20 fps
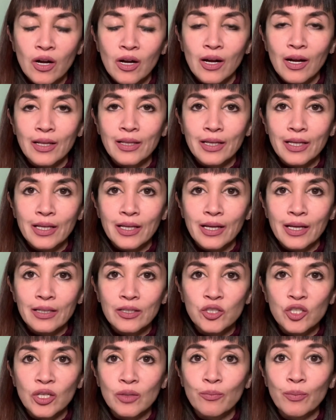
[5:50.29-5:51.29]
ang
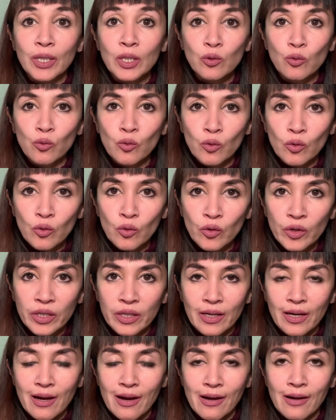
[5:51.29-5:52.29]
nangyayari dyan
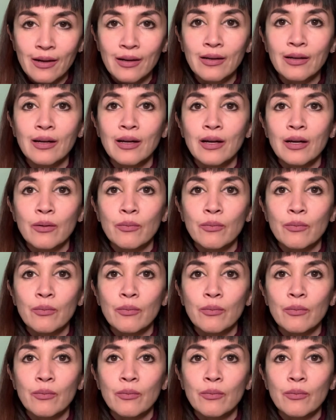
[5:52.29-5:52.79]
patuloy ang